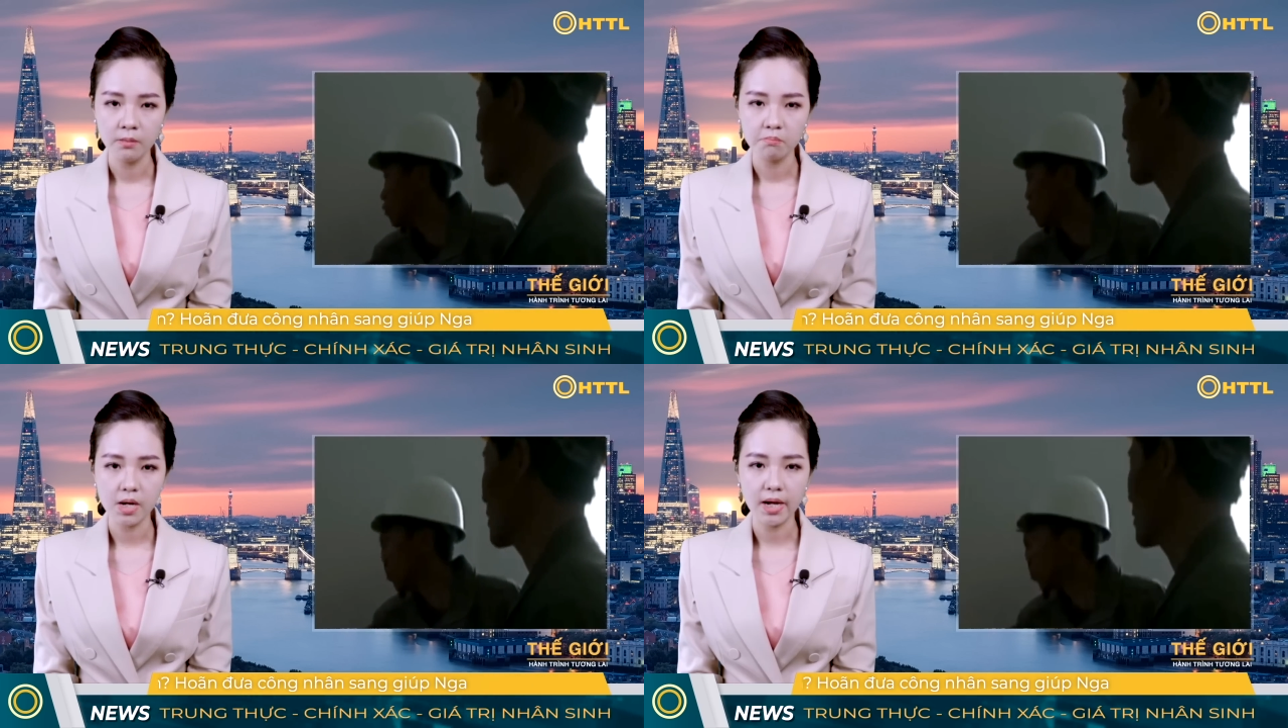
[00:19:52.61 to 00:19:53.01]

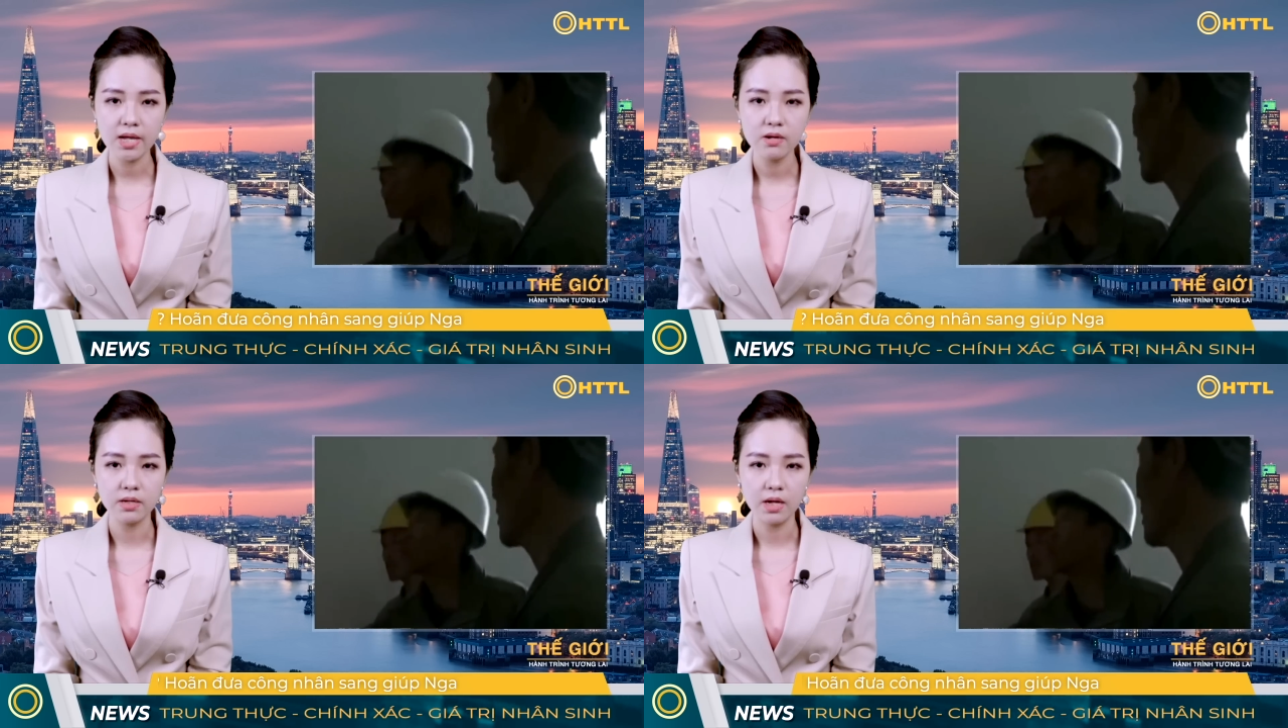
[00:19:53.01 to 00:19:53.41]
bằng cách
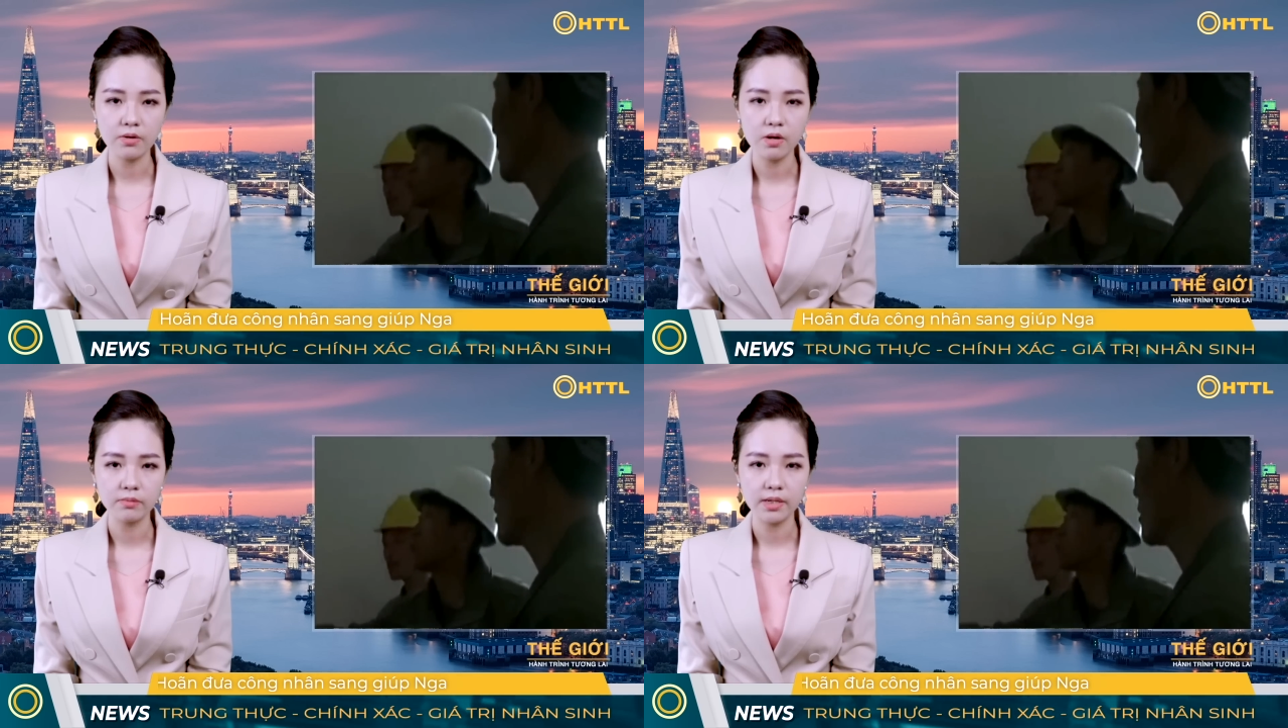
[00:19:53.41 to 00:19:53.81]
gửi lao
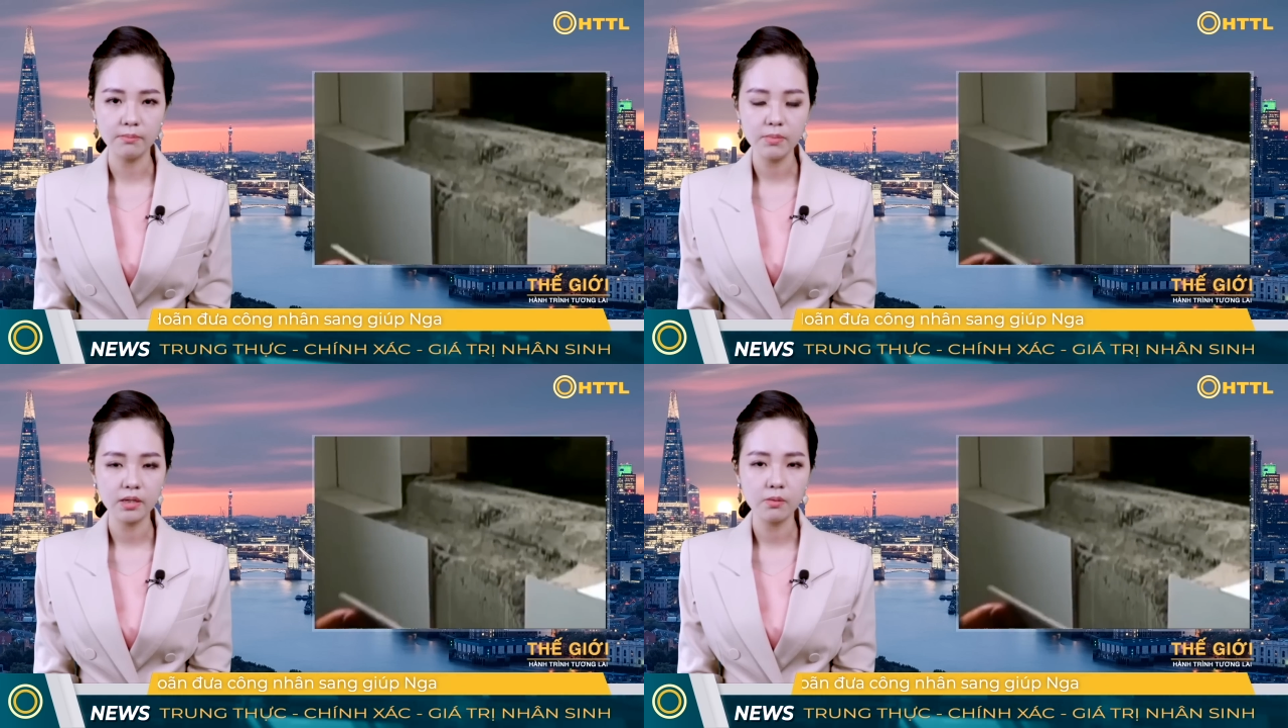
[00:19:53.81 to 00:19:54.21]
động
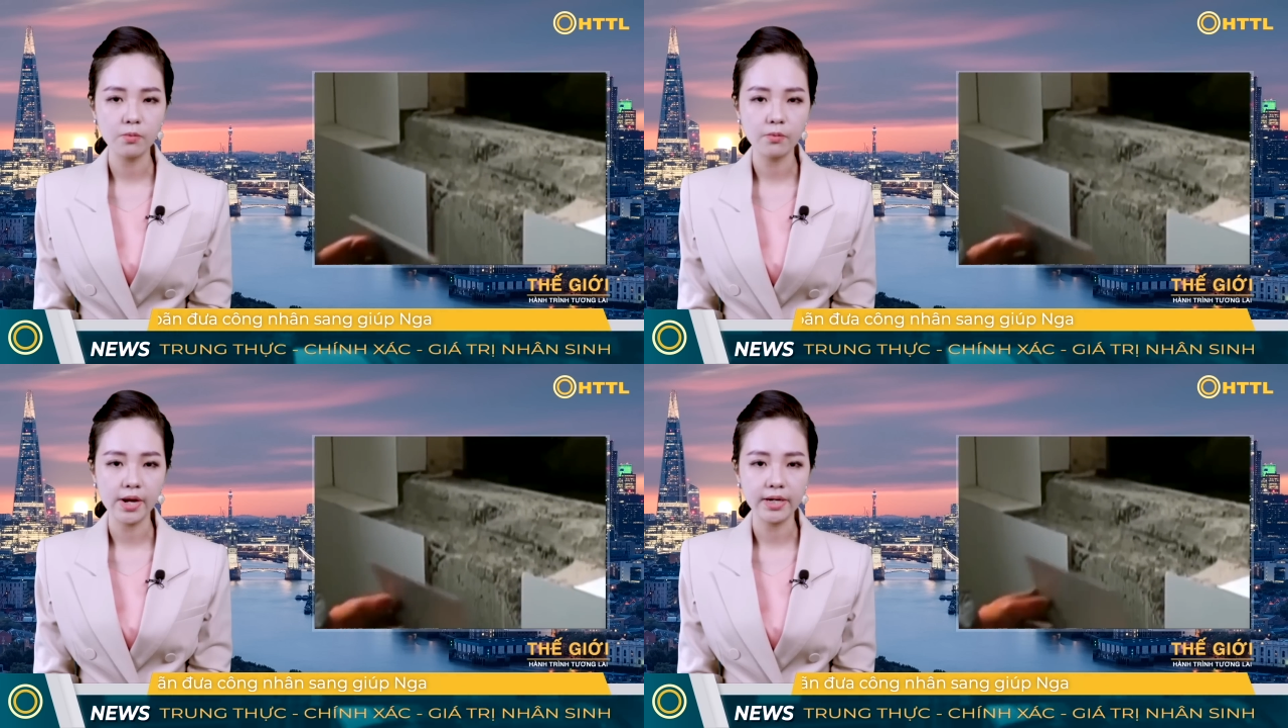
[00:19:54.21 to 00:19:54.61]
đến miền đông
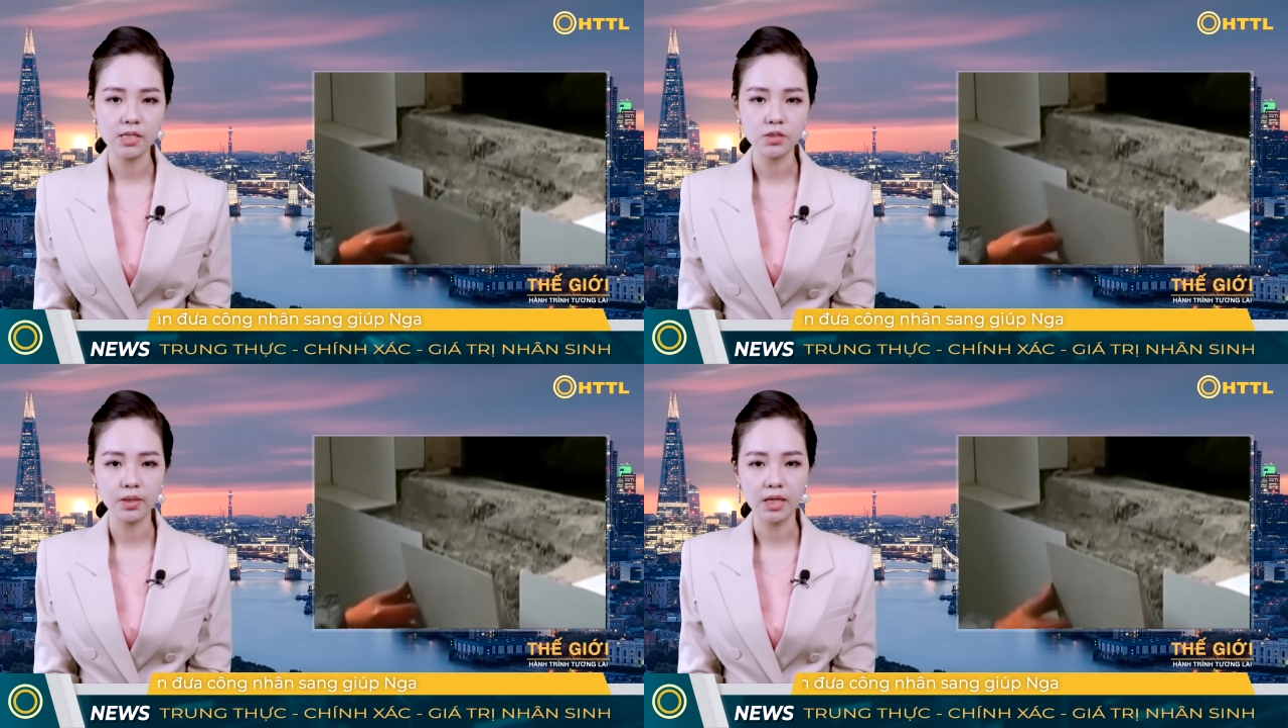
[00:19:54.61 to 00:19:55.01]

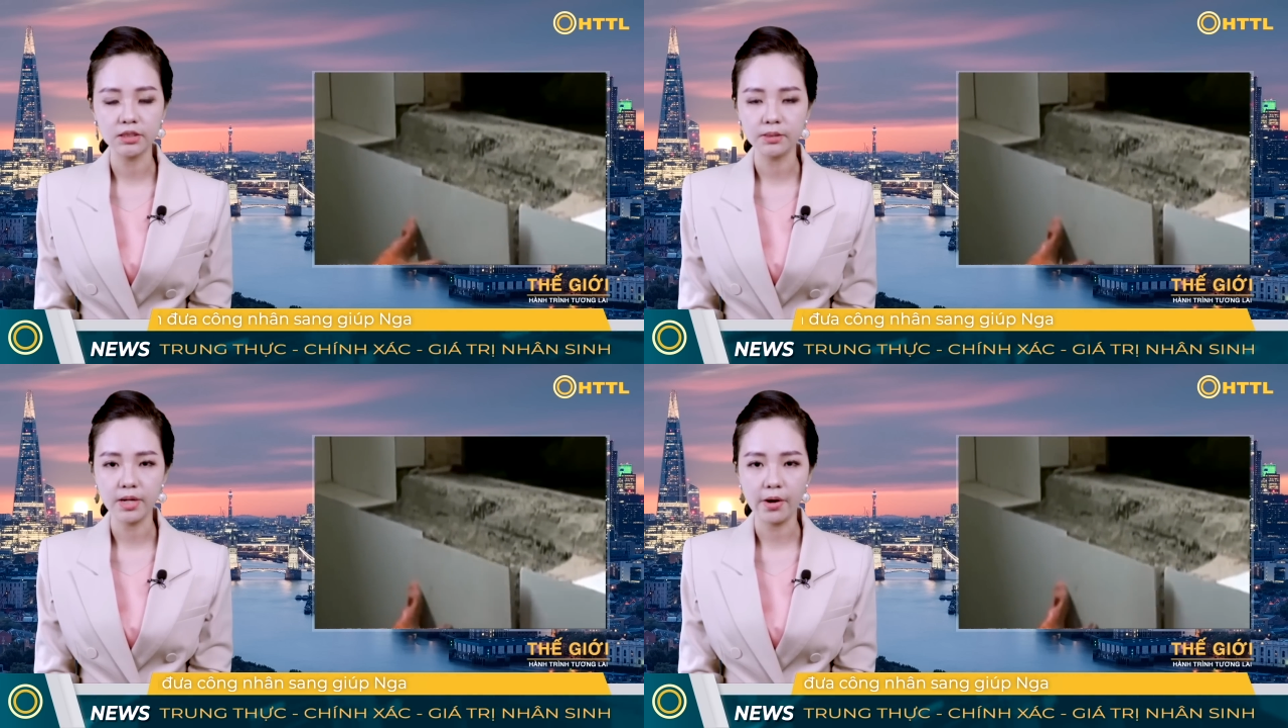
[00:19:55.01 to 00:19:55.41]
Ukraine do Nga
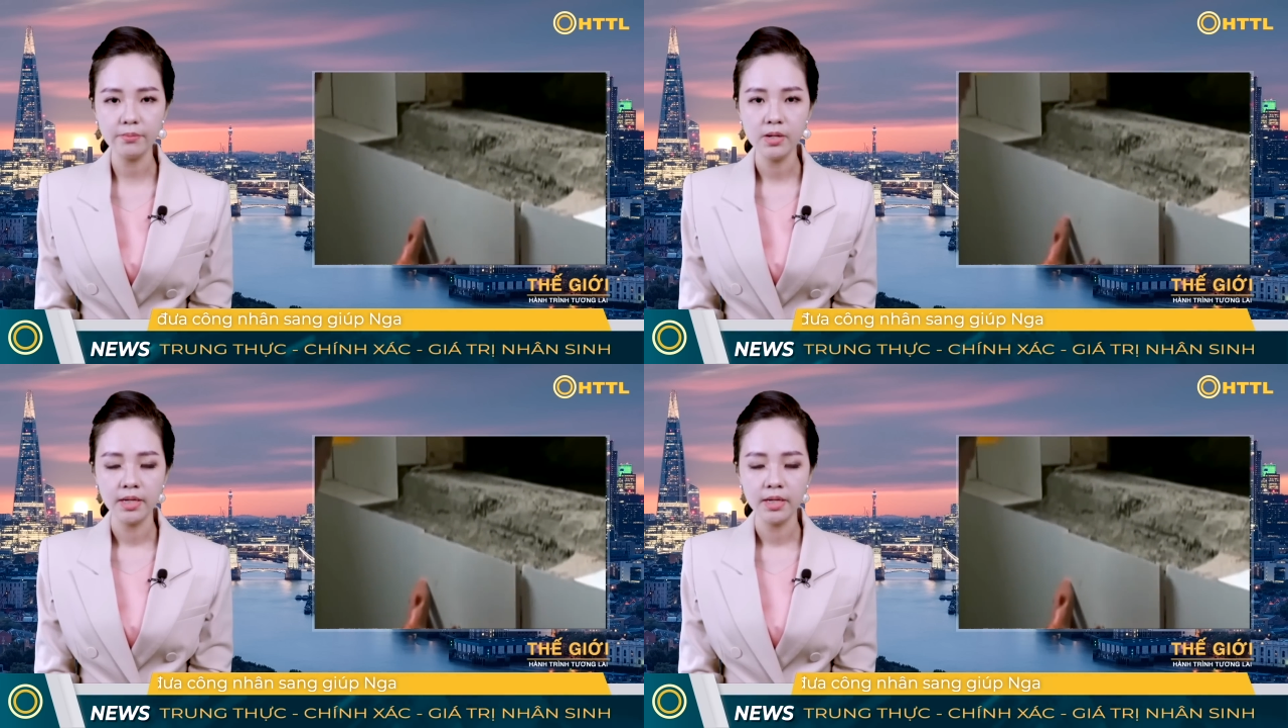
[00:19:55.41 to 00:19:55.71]
chiếm đóng